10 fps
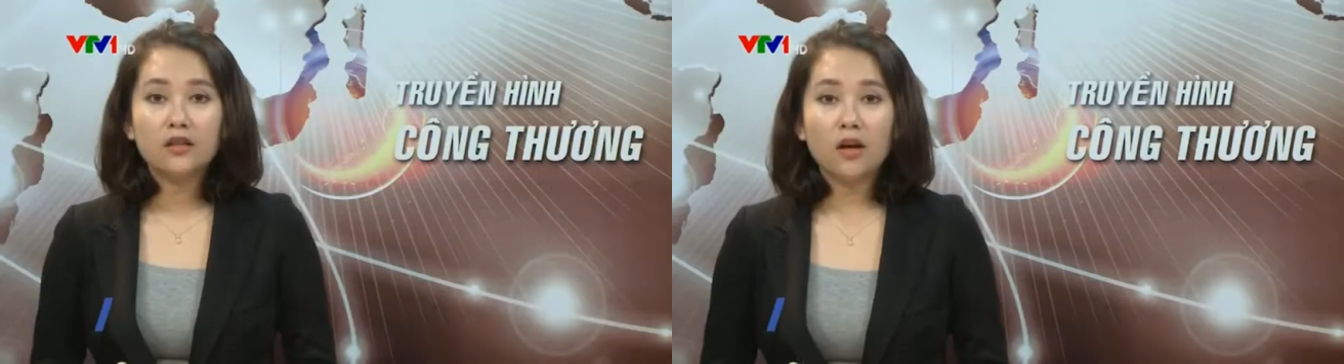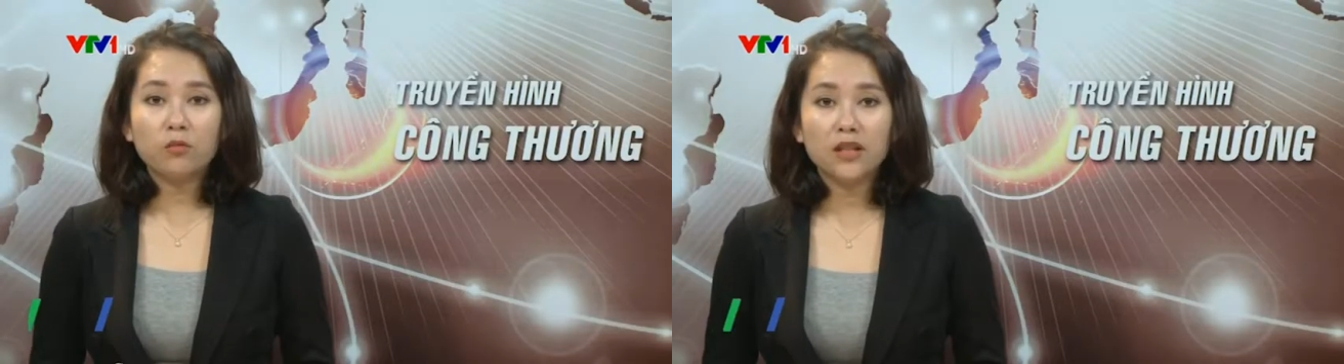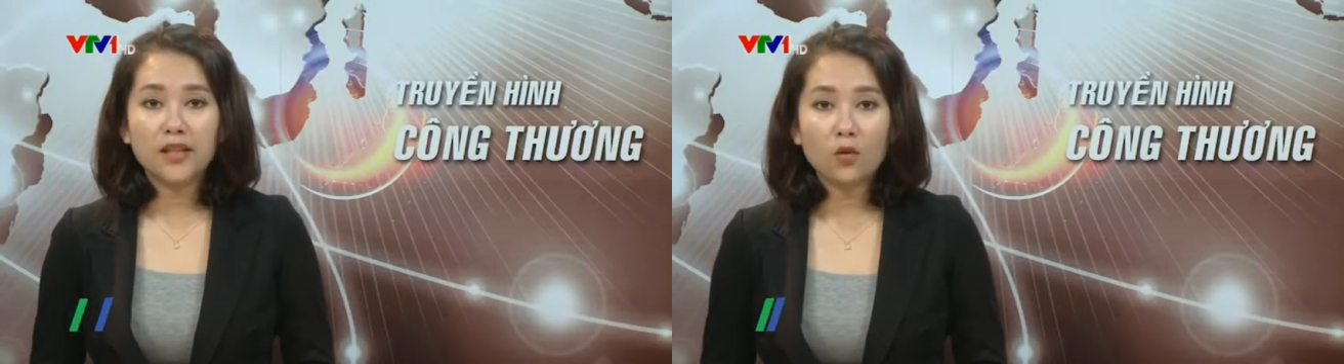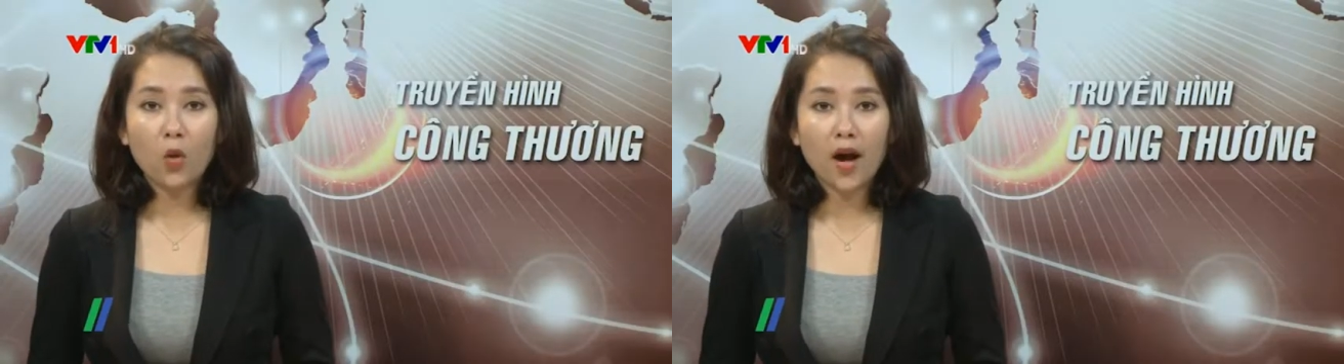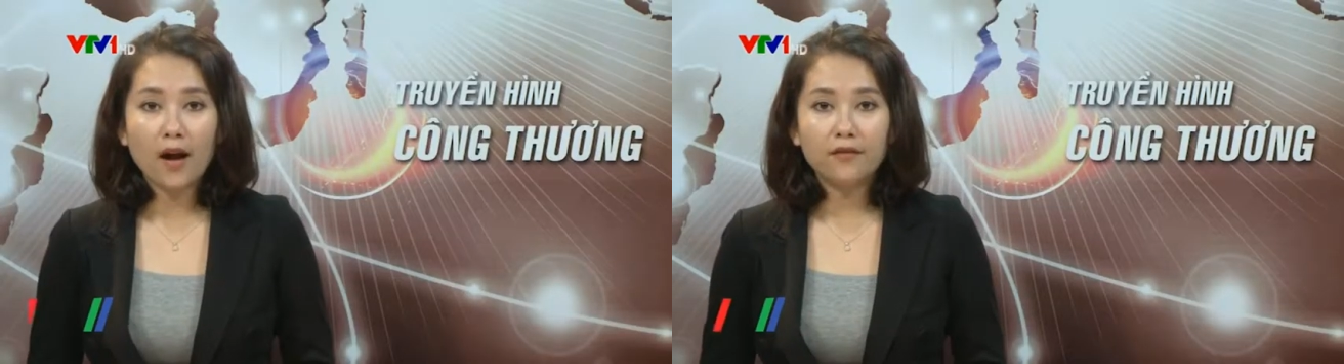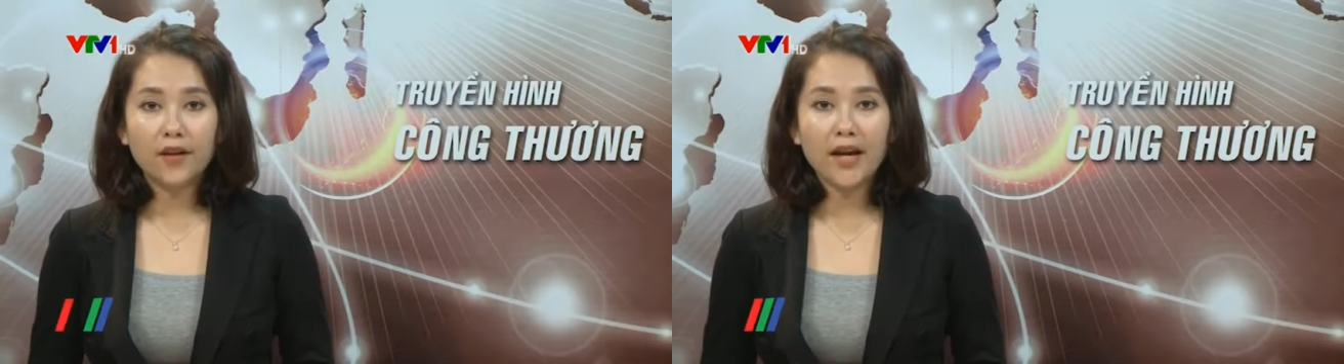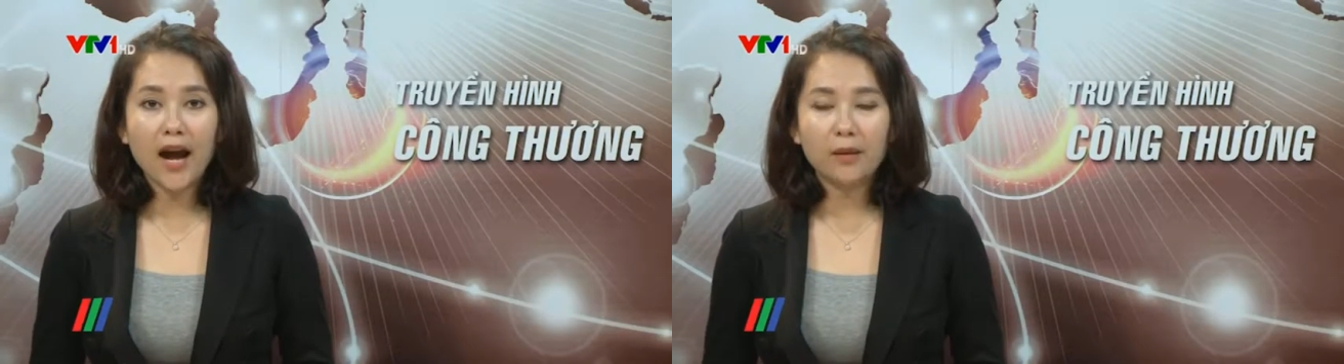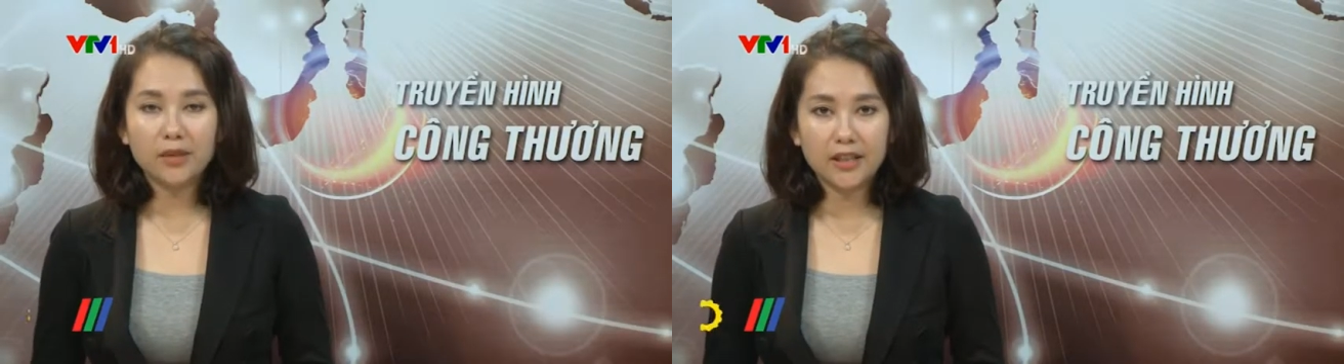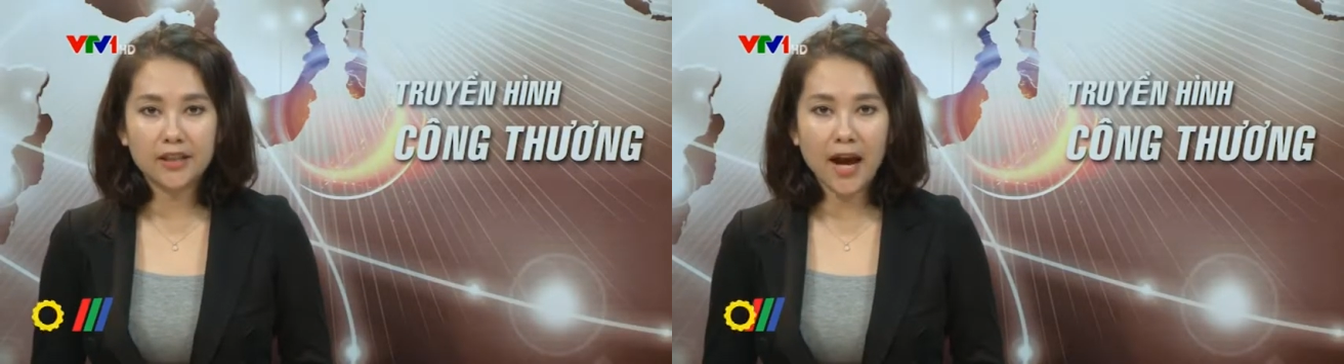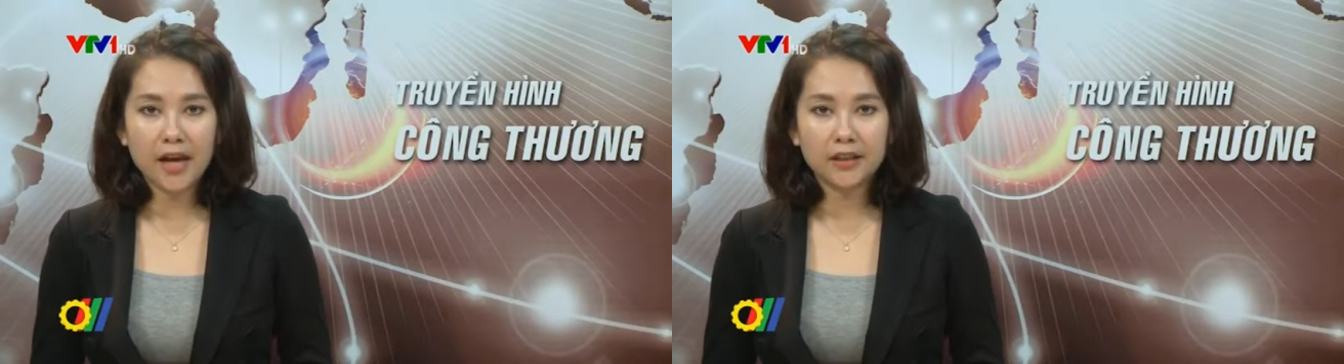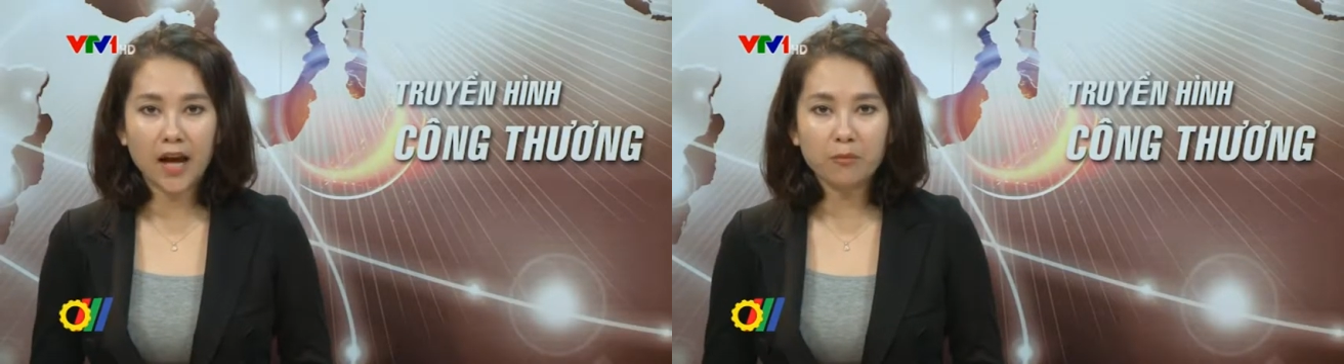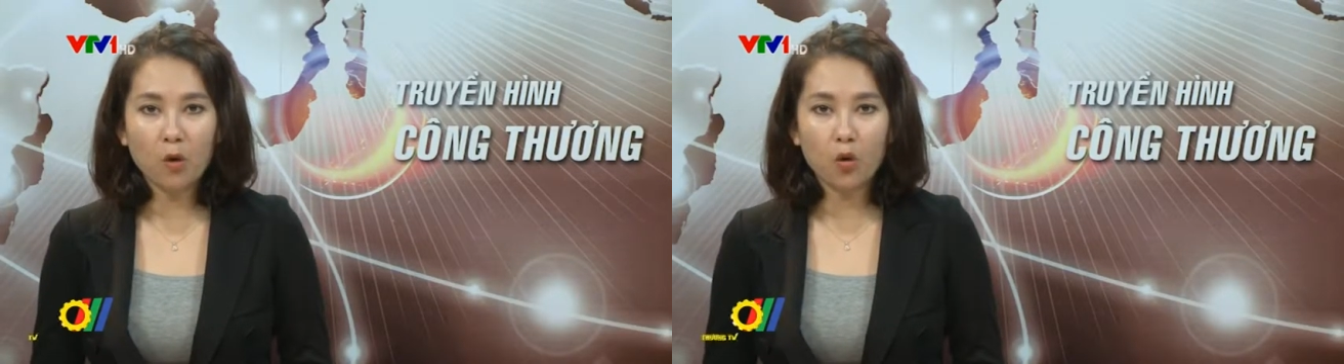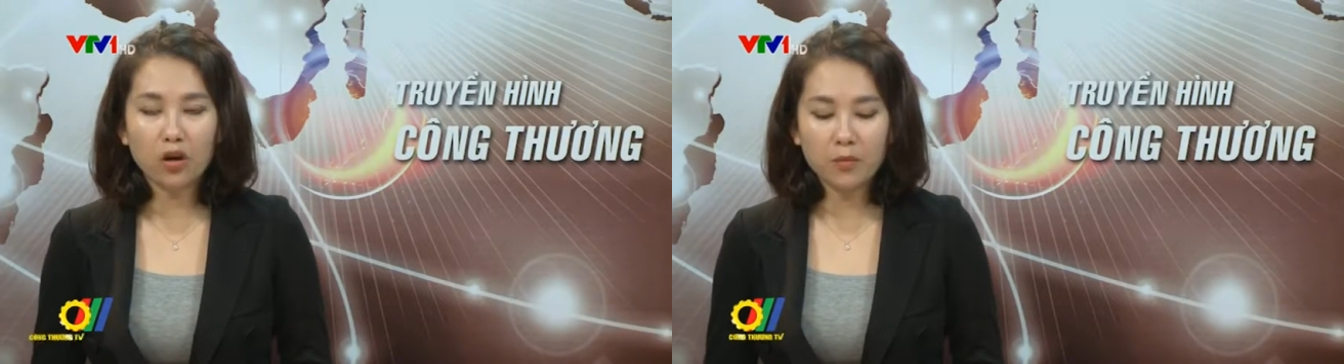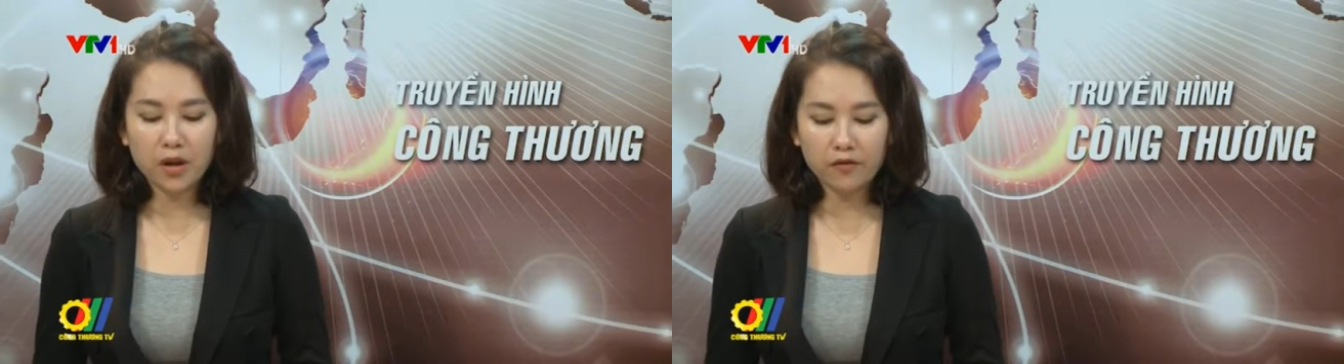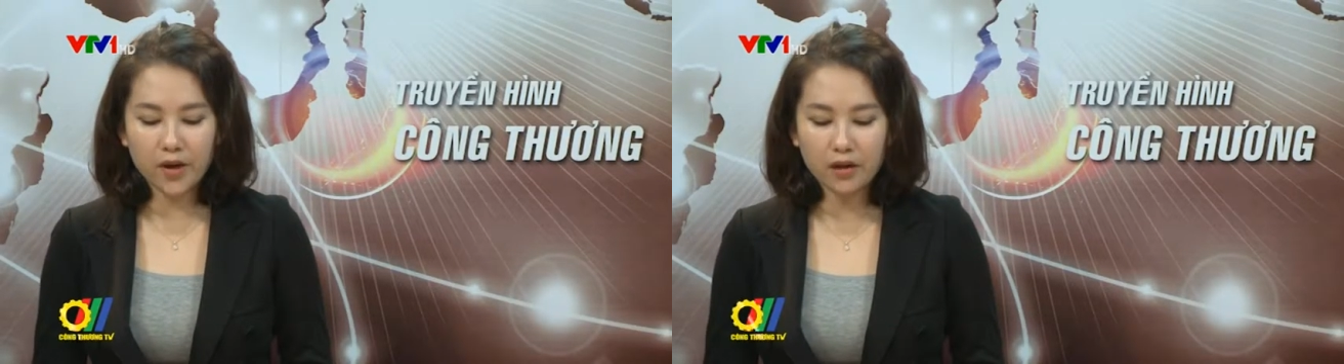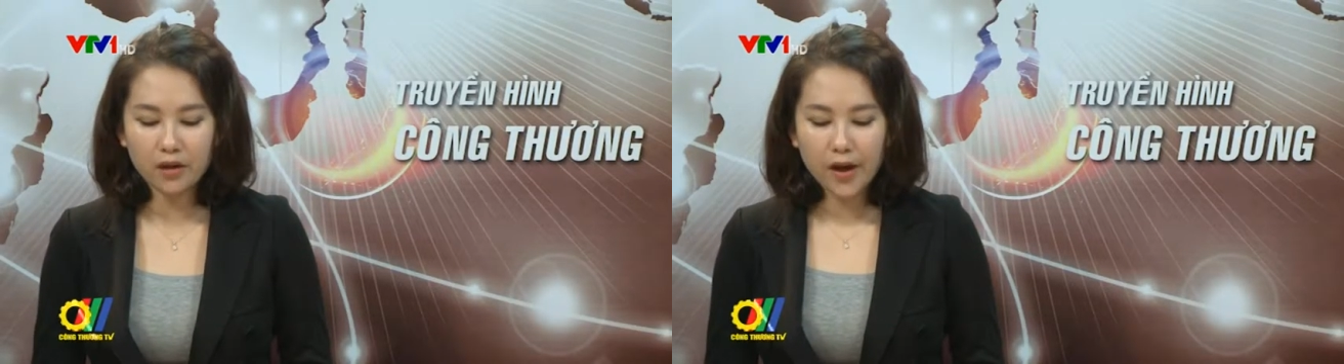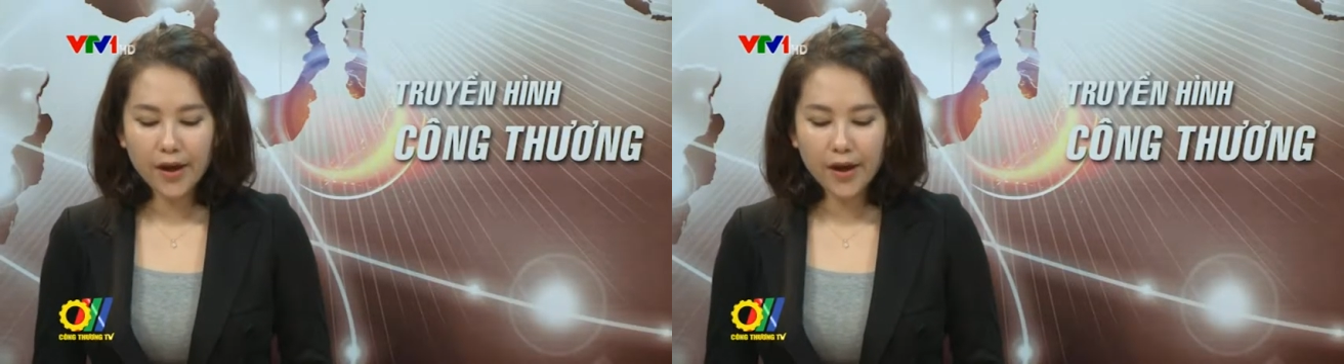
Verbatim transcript: Trong thời gian qua, với 29.000 cán bộ công nhân viên,